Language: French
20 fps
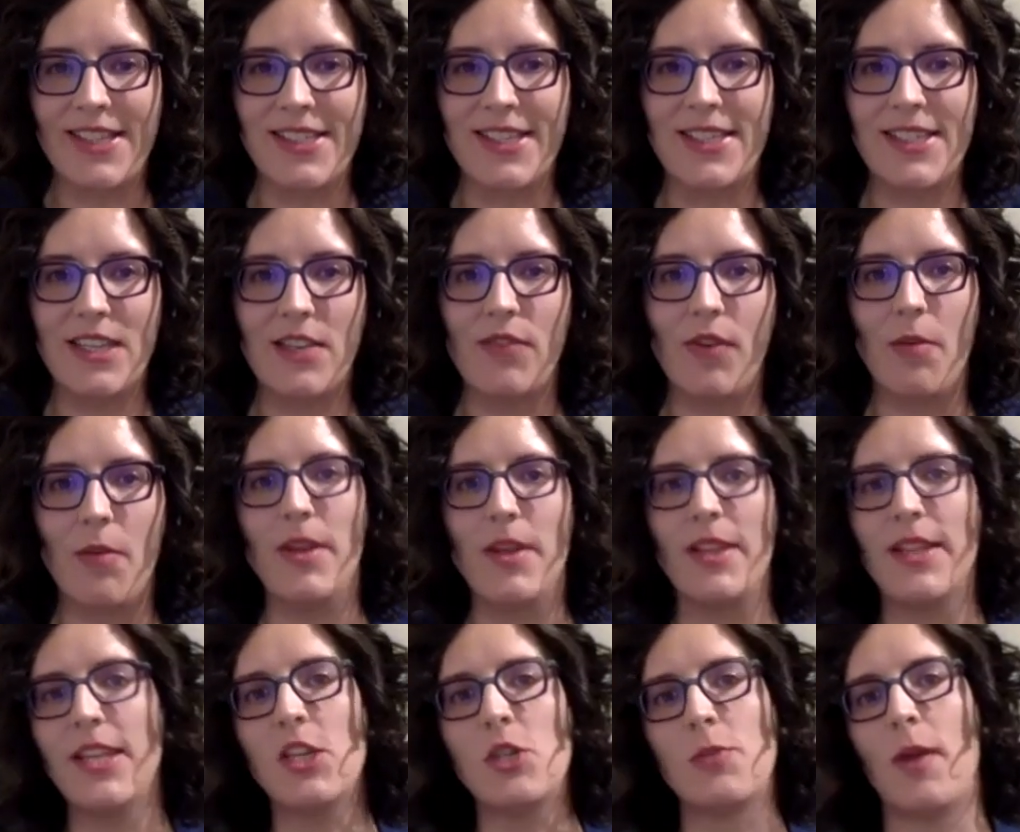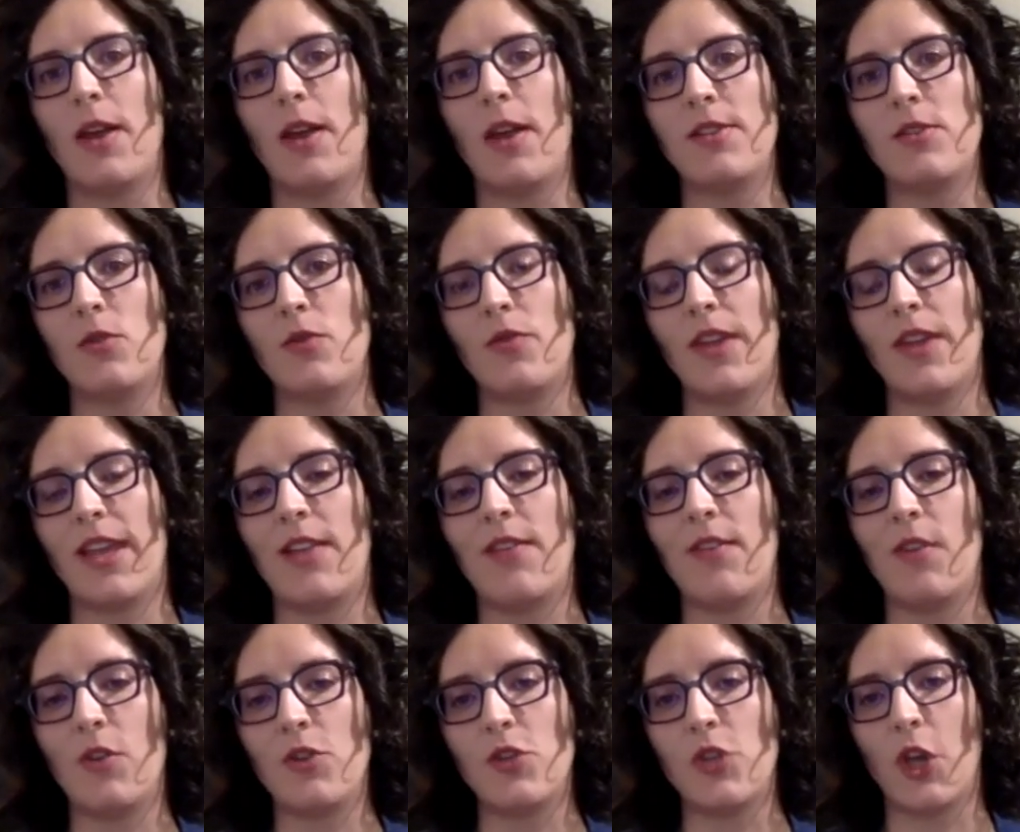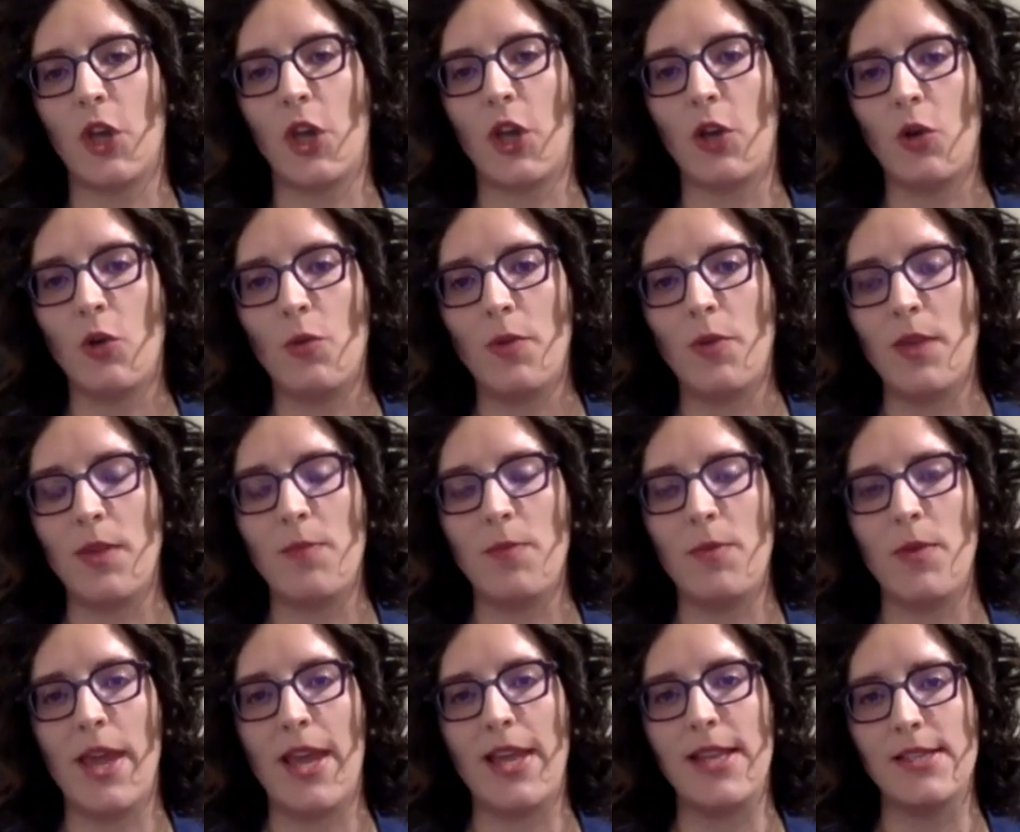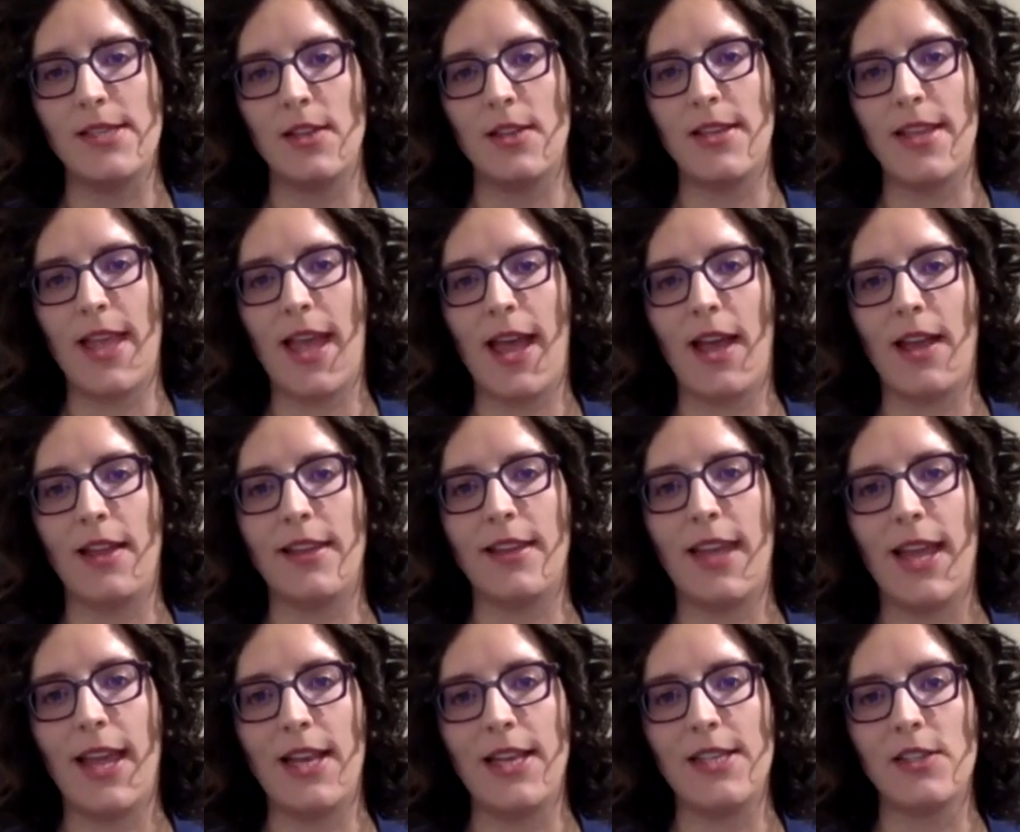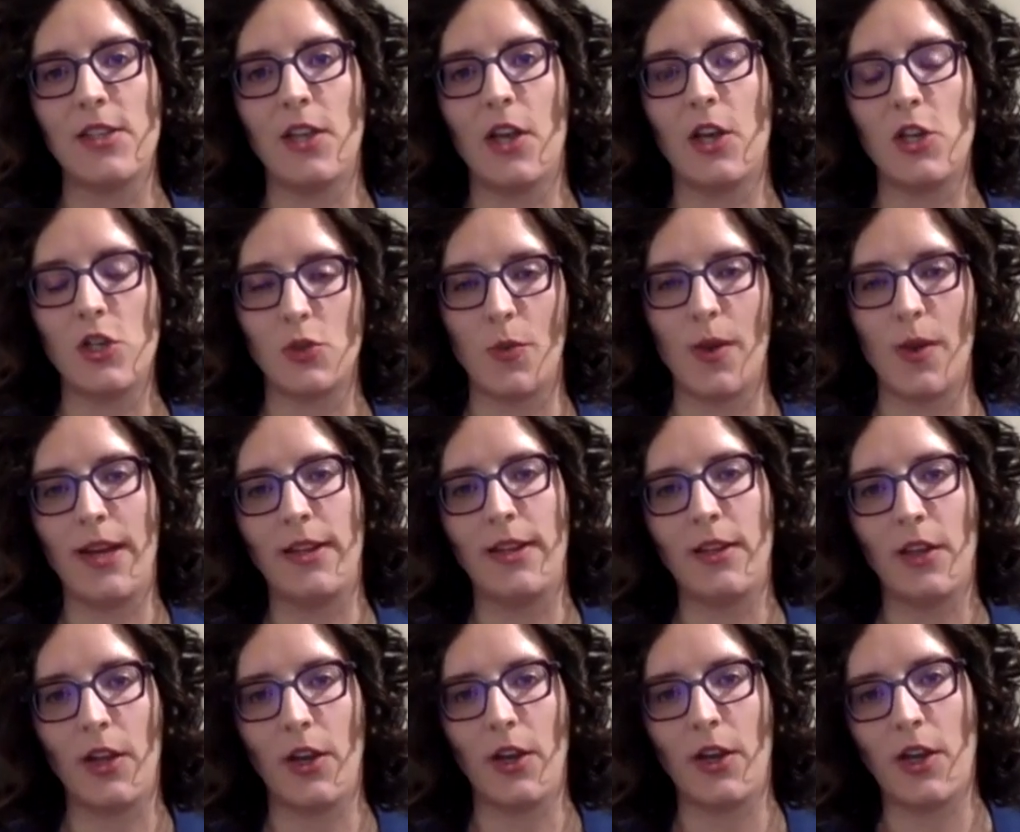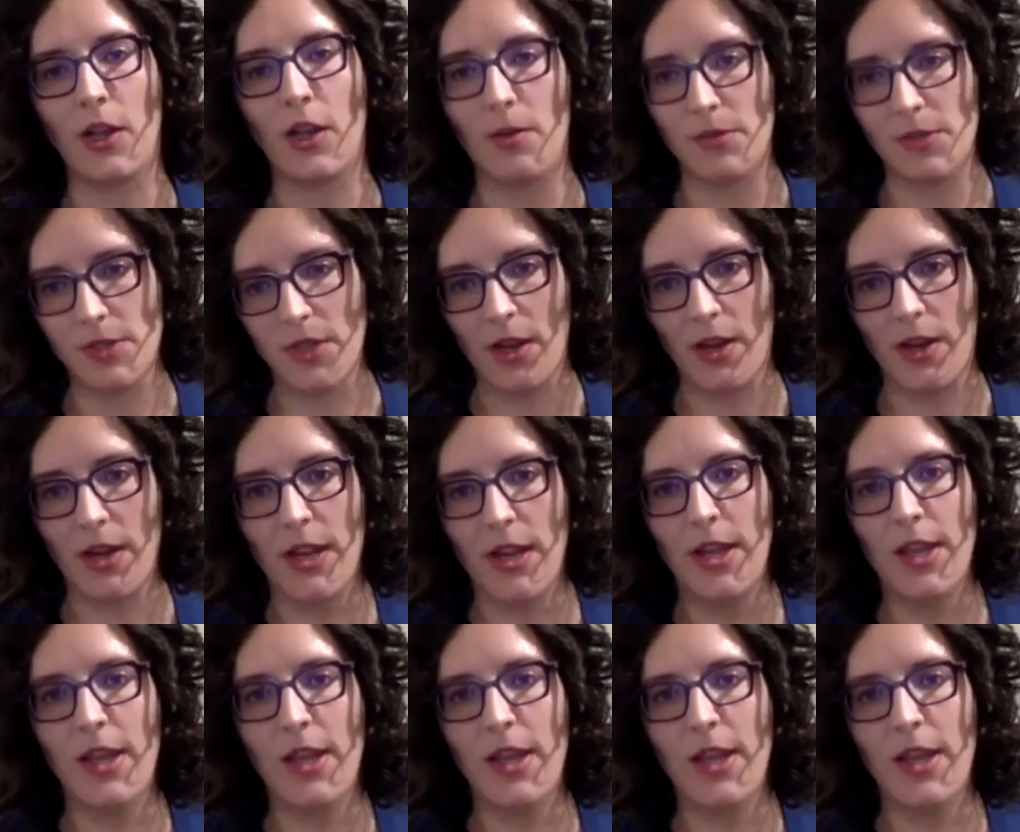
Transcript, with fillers: Et c'est ce qui va mener, je pense, au fait qu'elles vont se regrouper puis être solidaires entre elles et se rejoindre euh, comme ça.